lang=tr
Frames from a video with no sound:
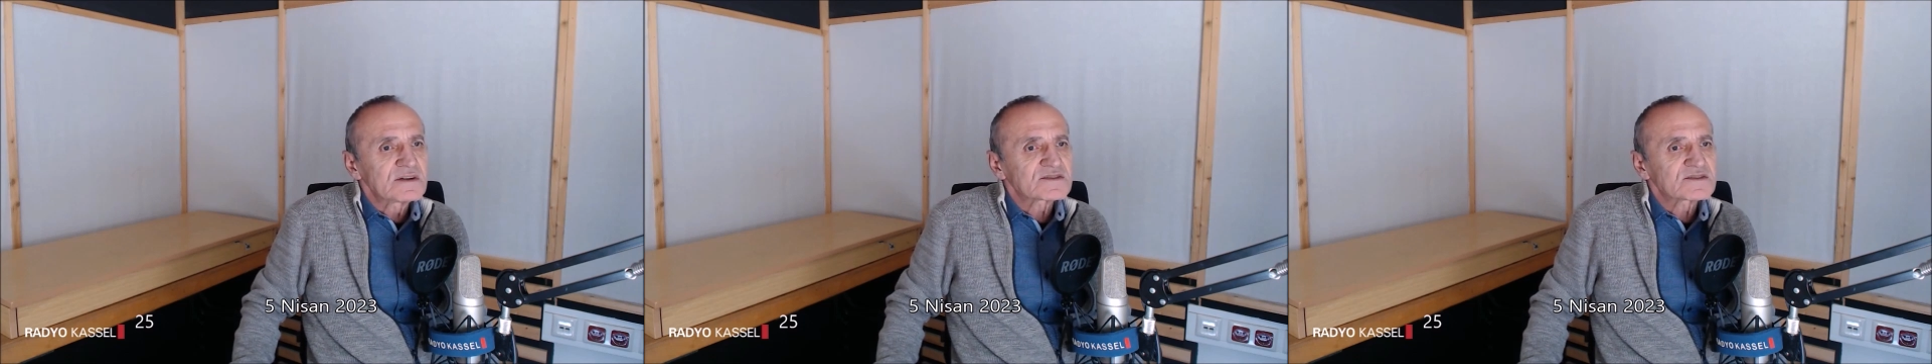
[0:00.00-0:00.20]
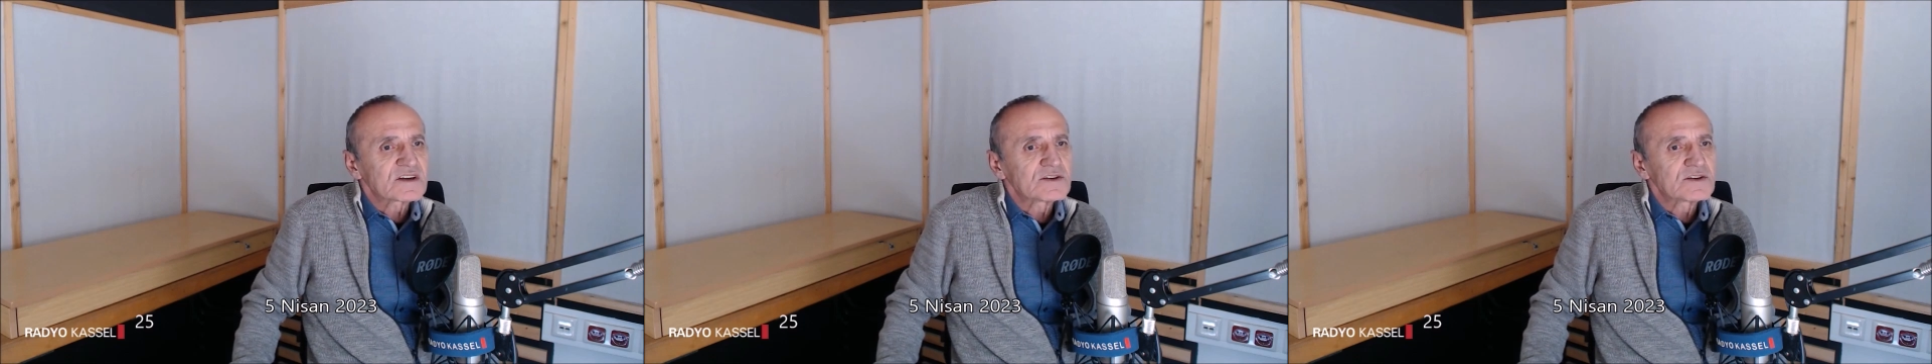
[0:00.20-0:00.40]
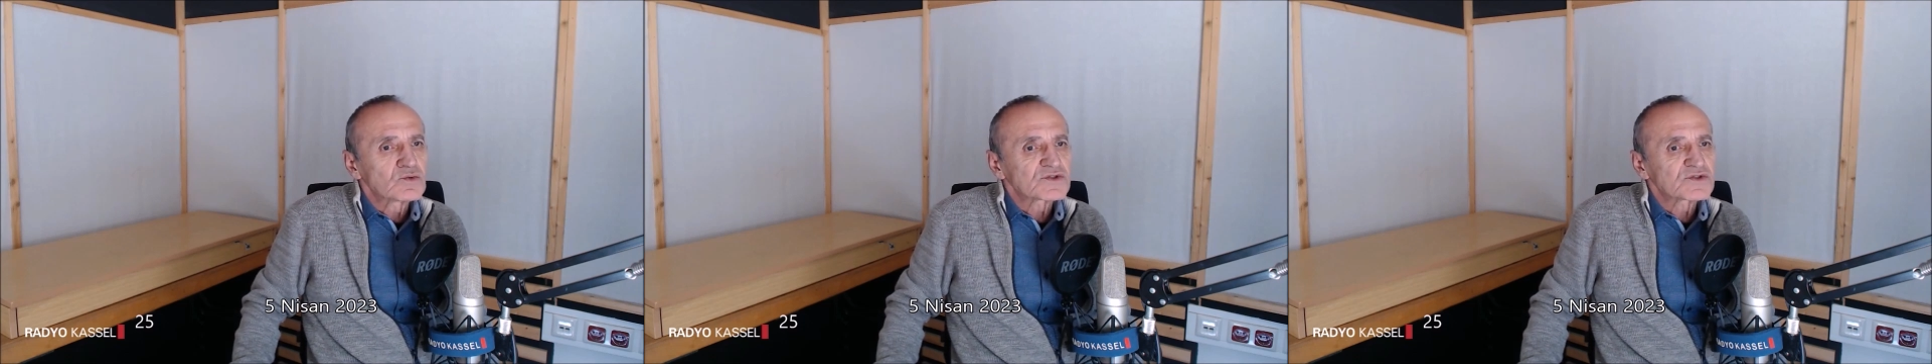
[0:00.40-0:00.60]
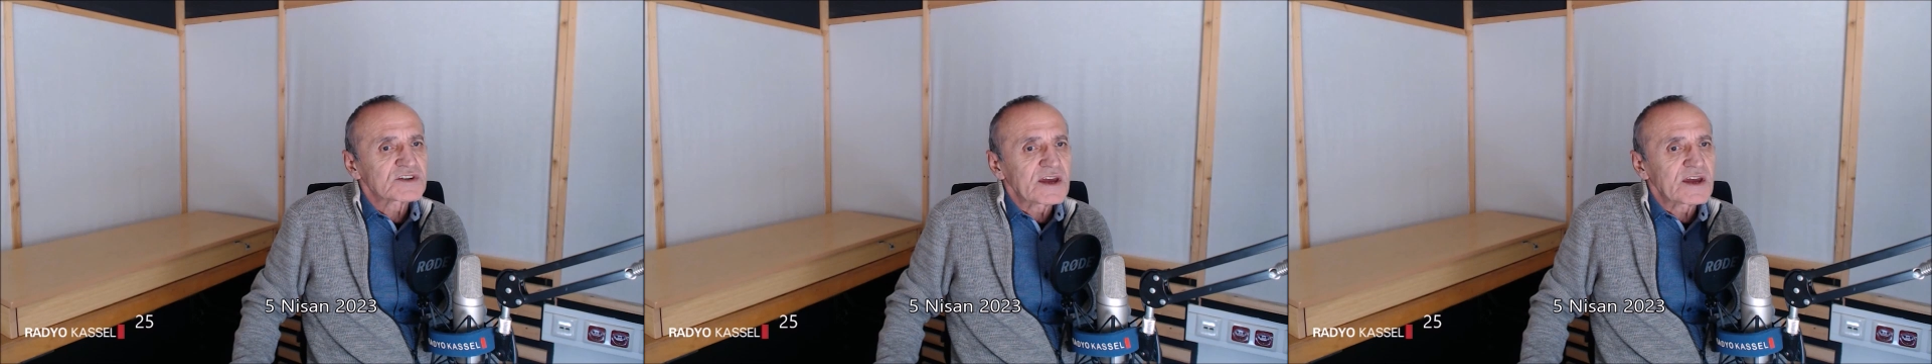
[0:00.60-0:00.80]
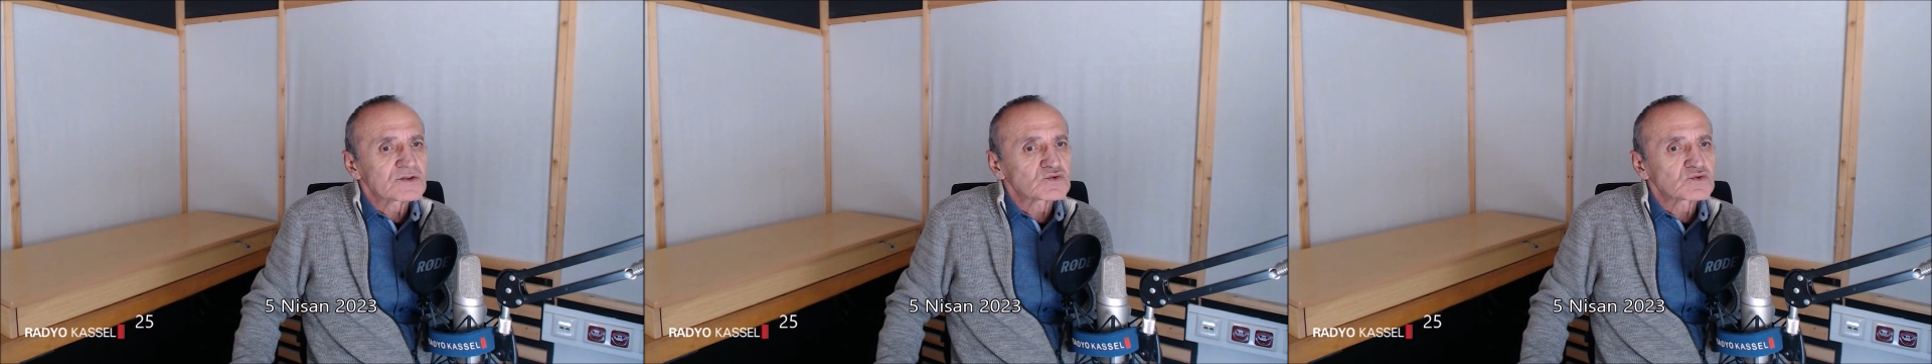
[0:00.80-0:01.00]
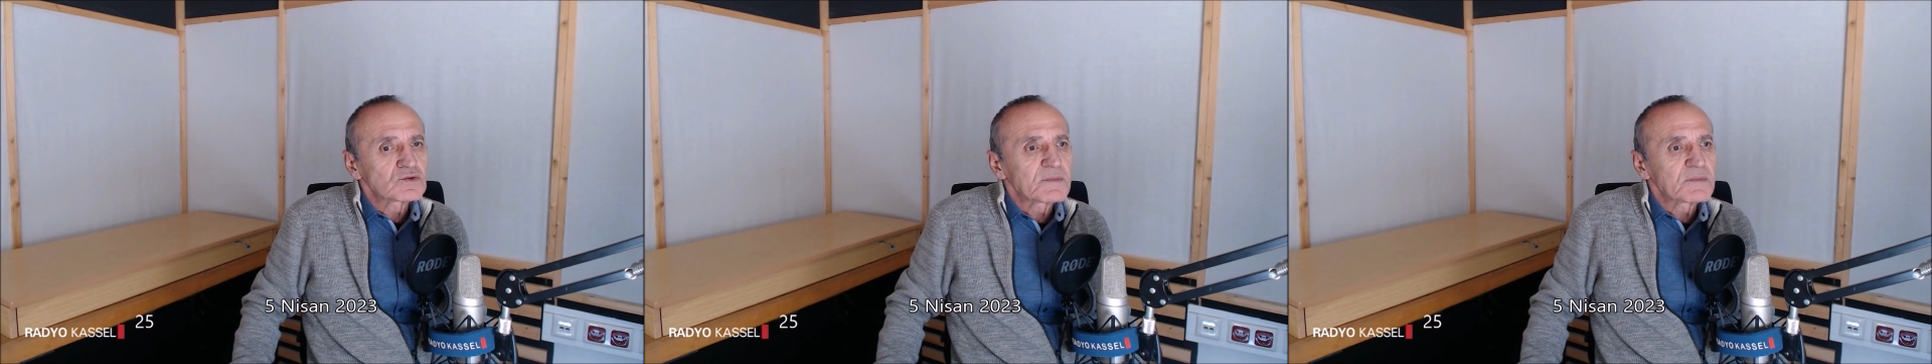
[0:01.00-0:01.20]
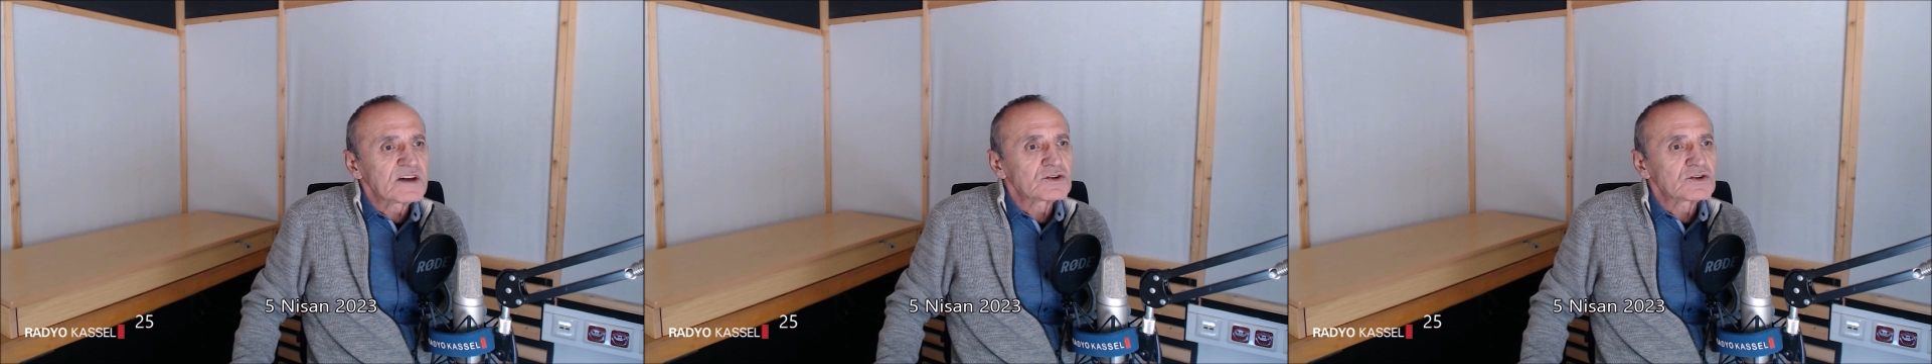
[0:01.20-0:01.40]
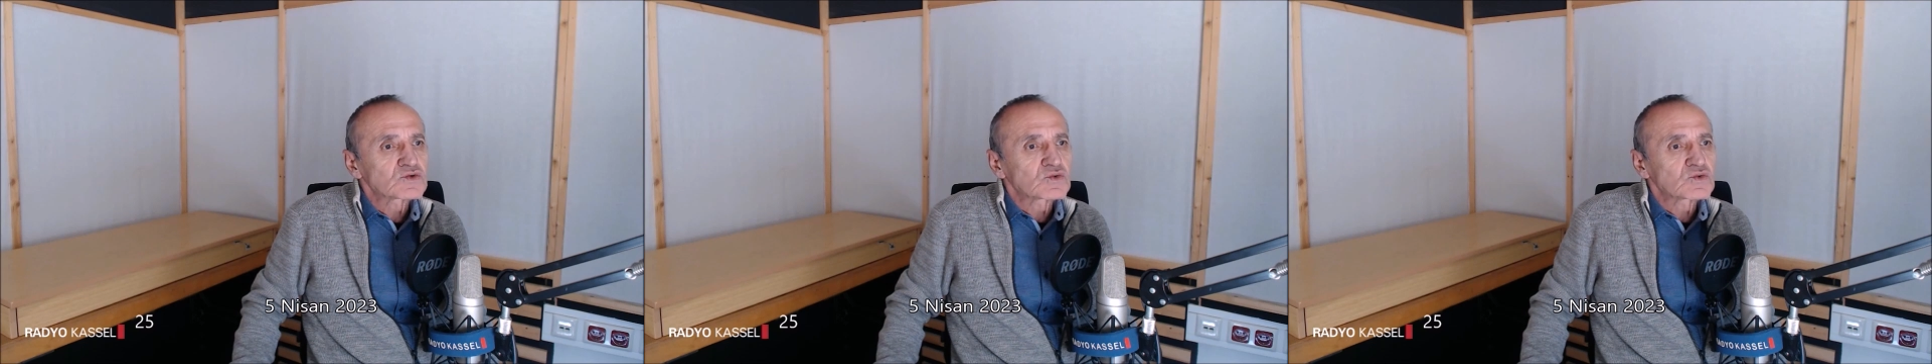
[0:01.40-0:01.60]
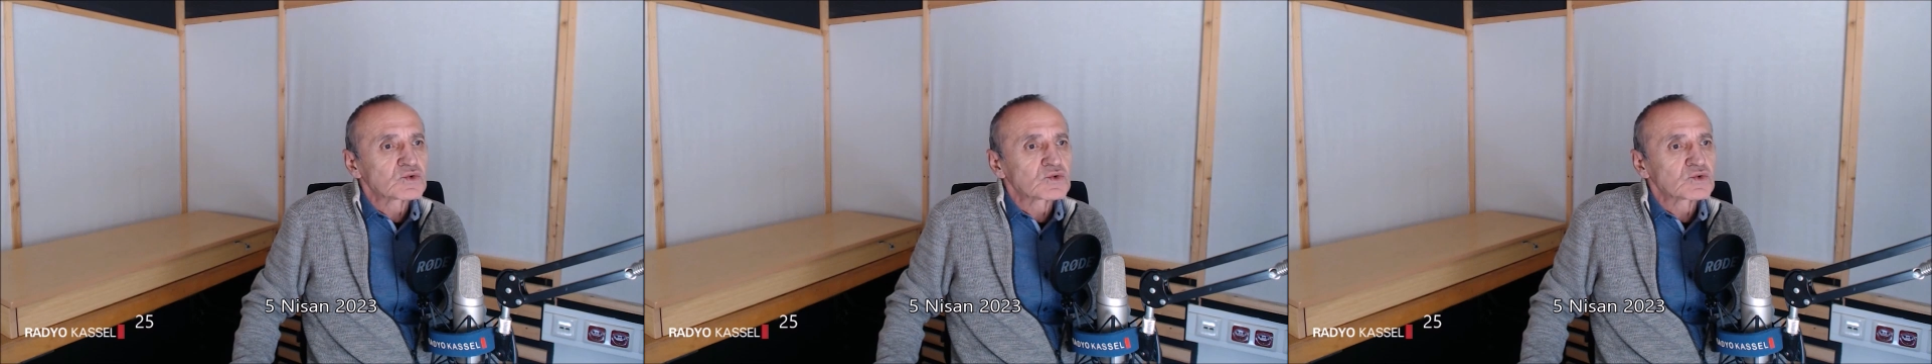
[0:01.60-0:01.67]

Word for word: CDU-CSU Meclis